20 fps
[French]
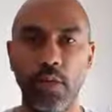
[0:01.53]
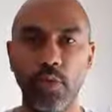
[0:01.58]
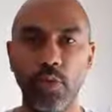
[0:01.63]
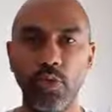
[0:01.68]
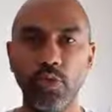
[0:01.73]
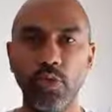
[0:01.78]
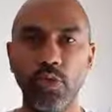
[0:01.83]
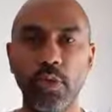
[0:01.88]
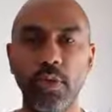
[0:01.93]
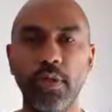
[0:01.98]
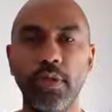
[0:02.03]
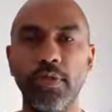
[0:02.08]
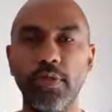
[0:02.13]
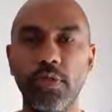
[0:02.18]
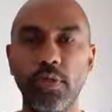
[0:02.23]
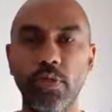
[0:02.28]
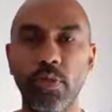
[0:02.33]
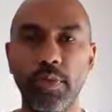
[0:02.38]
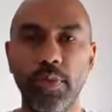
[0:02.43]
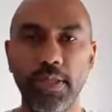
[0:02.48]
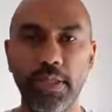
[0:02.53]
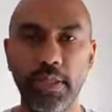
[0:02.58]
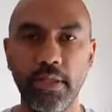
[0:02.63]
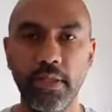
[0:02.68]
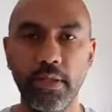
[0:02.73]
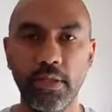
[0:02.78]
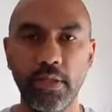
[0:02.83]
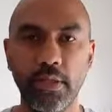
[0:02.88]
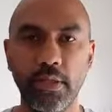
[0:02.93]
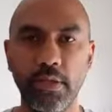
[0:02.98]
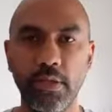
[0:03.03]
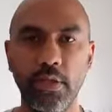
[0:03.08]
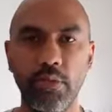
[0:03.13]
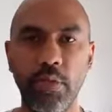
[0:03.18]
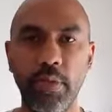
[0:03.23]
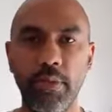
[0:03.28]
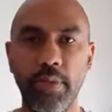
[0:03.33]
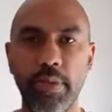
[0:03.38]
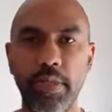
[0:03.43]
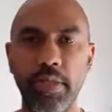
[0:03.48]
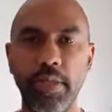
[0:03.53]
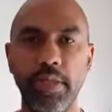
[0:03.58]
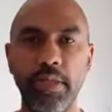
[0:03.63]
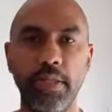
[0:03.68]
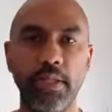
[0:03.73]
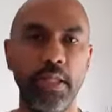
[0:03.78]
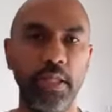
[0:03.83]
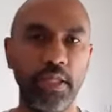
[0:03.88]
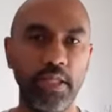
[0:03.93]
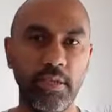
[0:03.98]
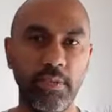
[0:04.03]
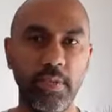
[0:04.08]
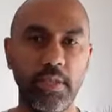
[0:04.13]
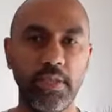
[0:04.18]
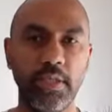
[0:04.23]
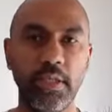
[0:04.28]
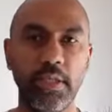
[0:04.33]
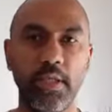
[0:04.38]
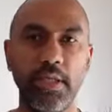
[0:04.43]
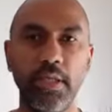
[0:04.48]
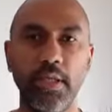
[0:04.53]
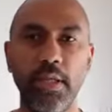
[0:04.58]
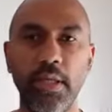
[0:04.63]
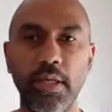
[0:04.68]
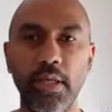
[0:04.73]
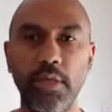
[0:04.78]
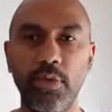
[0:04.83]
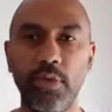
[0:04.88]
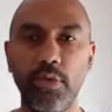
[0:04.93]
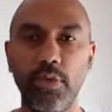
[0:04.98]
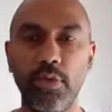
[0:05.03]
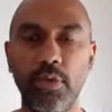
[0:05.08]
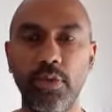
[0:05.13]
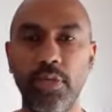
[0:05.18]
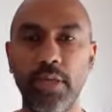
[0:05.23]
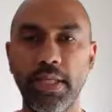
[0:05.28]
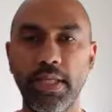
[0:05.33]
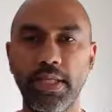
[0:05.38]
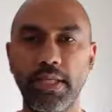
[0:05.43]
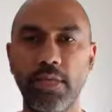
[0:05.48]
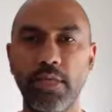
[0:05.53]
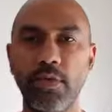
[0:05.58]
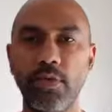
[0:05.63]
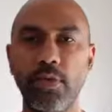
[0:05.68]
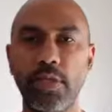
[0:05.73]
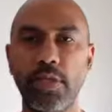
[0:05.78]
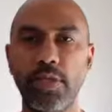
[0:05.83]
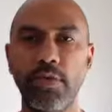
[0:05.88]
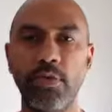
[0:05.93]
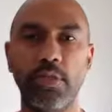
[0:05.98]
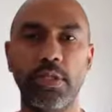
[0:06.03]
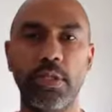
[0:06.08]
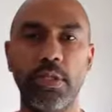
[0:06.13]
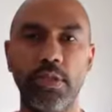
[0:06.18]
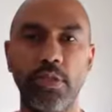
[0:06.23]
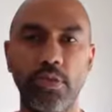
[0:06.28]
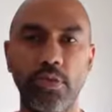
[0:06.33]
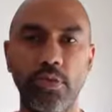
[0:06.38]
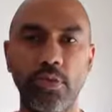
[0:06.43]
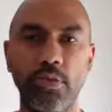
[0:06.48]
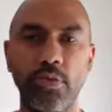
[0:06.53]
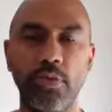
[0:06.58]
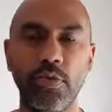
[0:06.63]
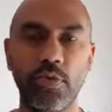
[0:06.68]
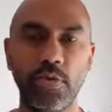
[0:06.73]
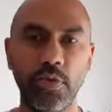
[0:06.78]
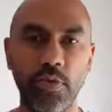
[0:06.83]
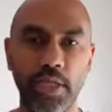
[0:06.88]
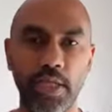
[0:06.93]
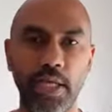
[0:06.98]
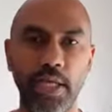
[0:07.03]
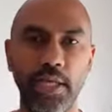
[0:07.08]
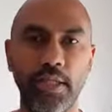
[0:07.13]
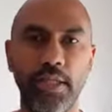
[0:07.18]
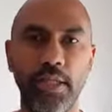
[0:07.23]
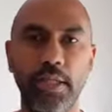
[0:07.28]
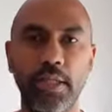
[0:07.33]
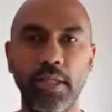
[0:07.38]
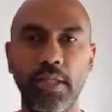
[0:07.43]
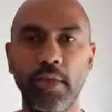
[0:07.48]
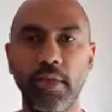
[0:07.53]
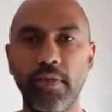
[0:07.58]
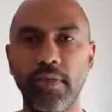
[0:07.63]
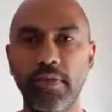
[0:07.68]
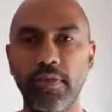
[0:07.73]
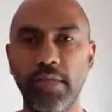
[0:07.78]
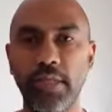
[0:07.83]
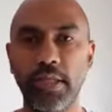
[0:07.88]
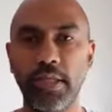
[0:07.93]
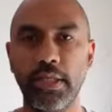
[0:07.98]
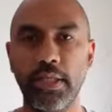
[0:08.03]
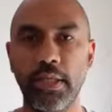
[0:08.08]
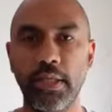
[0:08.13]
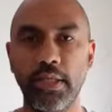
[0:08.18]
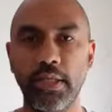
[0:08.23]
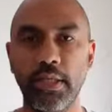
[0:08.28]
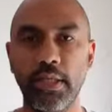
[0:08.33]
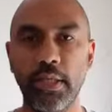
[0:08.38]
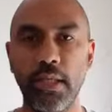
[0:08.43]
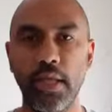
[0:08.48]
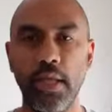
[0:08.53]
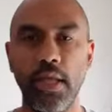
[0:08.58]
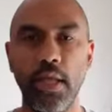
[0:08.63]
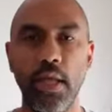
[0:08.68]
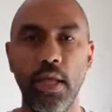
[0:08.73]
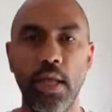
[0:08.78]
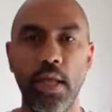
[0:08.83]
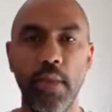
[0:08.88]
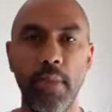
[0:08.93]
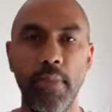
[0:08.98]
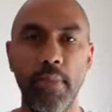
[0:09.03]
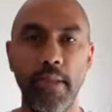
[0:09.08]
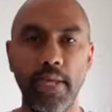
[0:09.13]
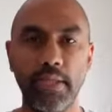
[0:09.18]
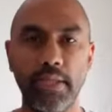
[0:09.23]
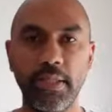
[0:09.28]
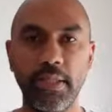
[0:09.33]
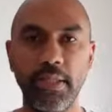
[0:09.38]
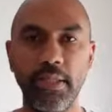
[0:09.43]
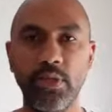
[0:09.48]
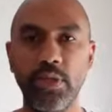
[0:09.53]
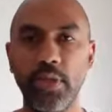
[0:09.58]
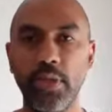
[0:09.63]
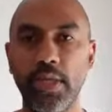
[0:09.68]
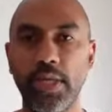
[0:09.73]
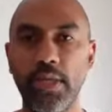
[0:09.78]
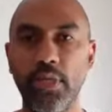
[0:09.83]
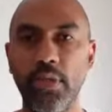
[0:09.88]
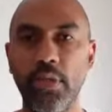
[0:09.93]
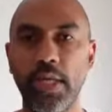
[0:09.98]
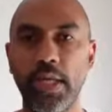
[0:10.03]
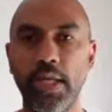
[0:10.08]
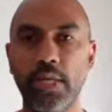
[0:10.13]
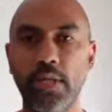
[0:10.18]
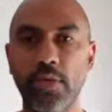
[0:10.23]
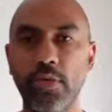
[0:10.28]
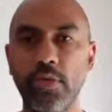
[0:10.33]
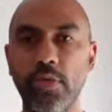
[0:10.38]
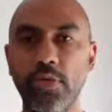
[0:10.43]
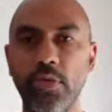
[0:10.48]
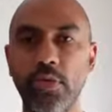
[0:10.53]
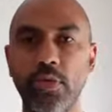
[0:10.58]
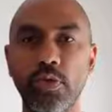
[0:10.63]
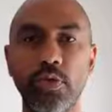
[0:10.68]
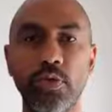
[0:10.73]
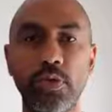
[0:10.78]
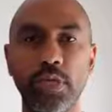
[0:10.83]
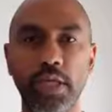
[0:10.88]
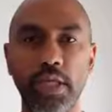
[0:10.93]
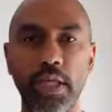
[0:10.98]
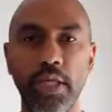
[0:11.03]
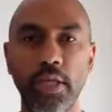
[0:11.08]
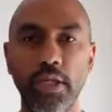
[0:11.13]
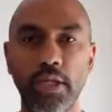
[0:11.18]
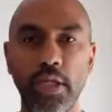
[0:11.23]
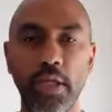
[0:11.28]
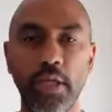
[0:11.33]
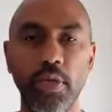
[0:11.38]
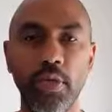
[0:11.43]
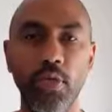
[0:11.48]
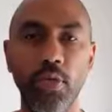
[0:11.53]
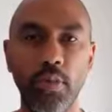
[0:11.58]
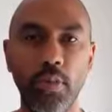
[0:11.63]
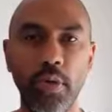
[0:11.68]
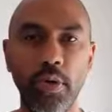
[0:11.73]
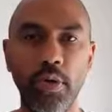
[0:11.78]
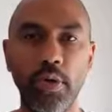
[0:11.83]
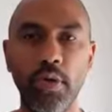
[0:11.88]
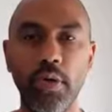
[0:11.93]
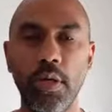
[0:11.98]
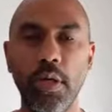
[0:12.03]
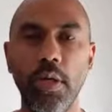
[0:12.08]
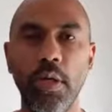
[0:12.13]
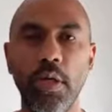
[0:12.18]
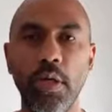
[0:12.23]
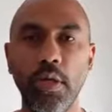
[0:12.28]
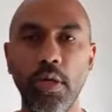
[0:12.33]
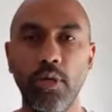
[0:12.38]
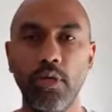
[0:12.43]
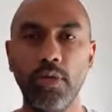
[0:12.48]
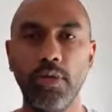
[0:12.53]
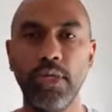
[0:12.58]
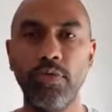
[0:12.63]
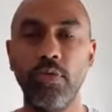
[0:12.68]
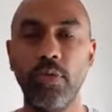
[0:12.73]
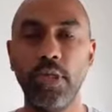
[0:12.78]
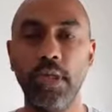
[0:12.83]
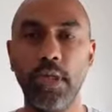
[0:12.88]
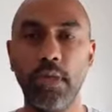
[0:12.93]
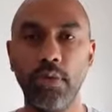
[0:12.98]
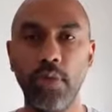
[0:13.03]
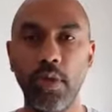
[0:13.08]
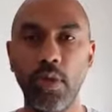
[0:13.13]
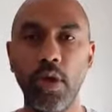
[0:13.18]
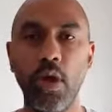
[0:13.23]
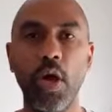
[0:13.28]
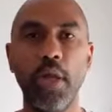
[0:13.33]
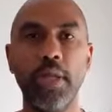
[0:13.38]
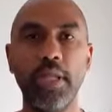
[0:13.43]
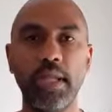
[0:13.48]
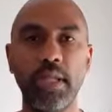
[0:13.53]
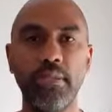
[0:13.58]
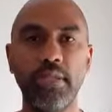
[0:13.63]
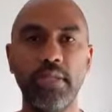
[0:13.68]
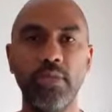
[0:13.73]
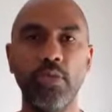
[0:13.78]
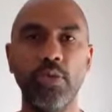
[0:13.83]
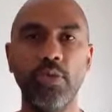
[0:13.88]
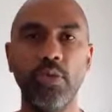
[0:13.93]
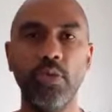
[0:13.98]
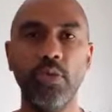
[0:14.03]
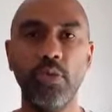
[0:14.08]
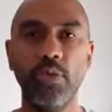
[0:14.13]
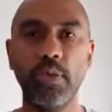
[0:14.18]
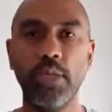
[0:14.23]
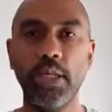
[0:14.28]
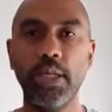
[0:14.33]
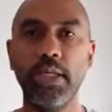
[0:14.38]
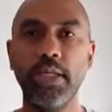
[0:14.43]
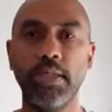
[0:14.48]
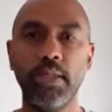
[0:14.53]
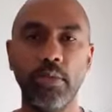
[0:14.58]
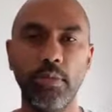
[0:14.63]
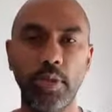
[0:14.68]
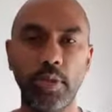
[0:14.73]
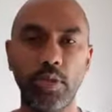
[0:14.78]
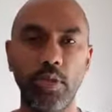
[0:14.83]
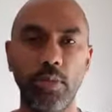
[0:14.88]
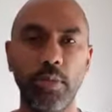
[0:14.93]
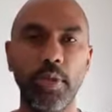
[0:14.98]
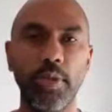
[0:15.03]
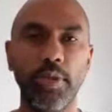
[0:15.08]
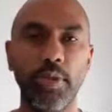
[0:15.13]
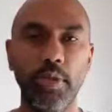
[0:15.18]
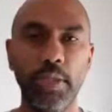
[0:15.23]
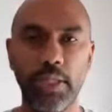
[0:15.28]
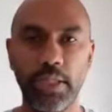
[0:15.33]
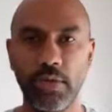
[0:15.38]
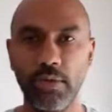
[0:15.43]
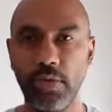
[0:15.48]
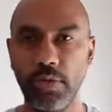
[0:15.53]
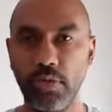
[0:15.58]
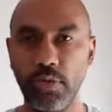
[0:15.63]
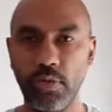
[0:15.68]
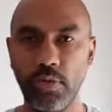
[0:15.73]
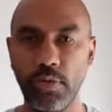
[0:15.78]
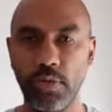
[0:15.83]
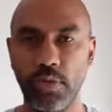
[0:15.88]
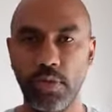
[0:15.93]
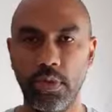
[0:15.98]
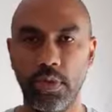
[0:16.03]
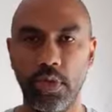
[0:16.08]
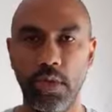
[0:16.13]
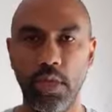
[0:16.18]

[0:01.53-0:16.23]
Bonjour, je me présente, je m'appelle Yanis Pasquet et je suis président de l'association Solidarité Créole 974. Basée sur l'île de la Réunion, dont son siège est au port, nous avons également un établissement secondaire ici en métropole dans la 92.